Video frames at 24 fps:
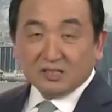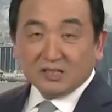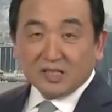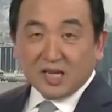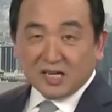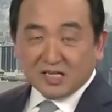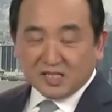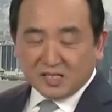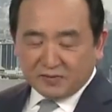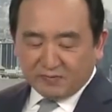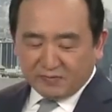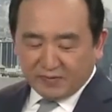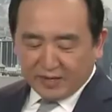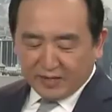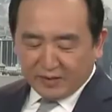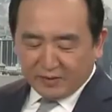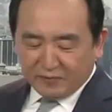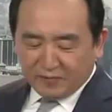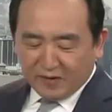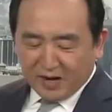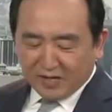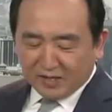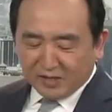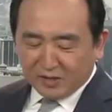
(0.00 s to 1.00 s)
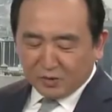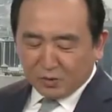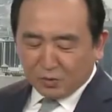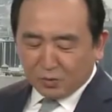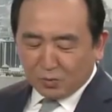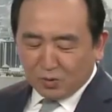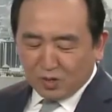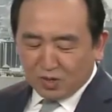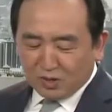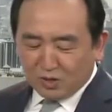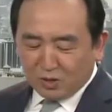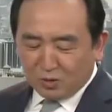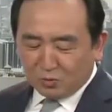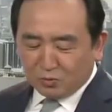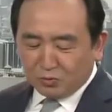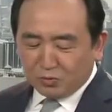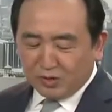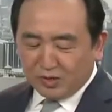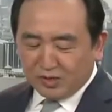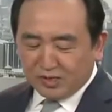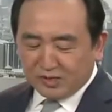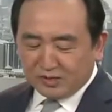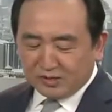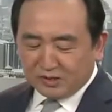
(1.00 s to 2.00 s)
但是违反了有关候
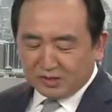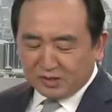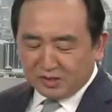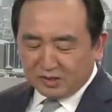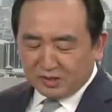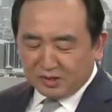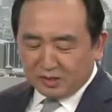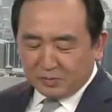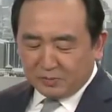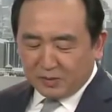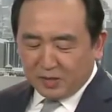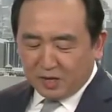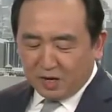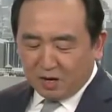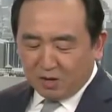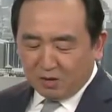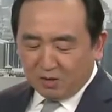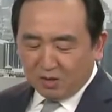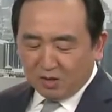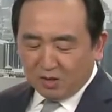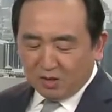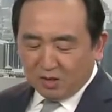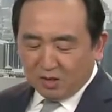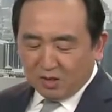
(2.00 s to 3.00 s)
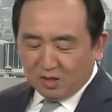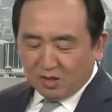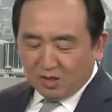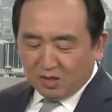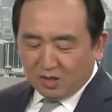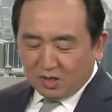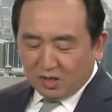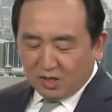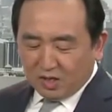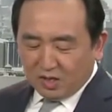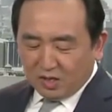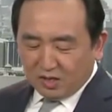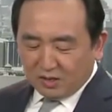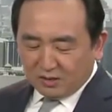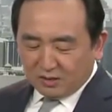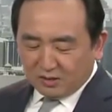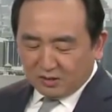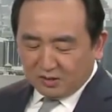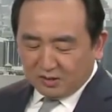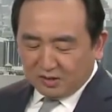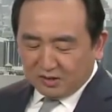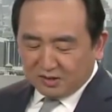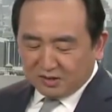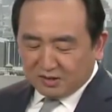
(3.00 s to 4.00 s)
选人得票，呃，
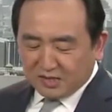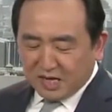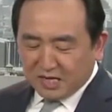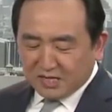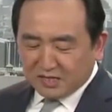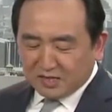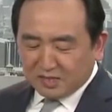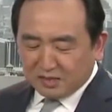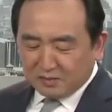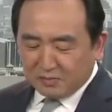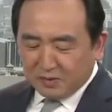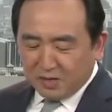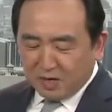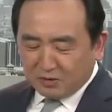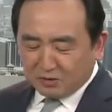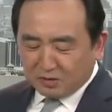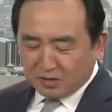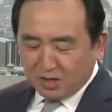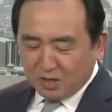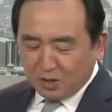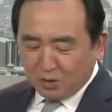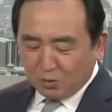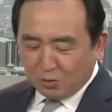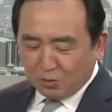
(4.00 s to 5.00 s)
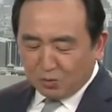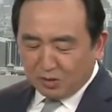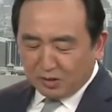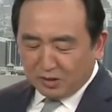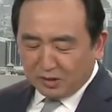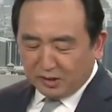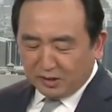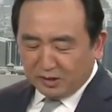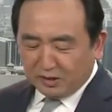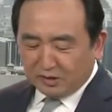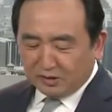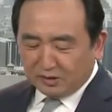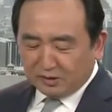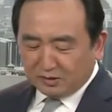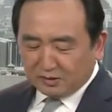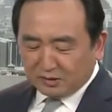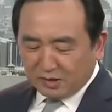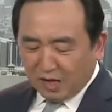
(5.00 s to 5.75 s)
得赞成票超过应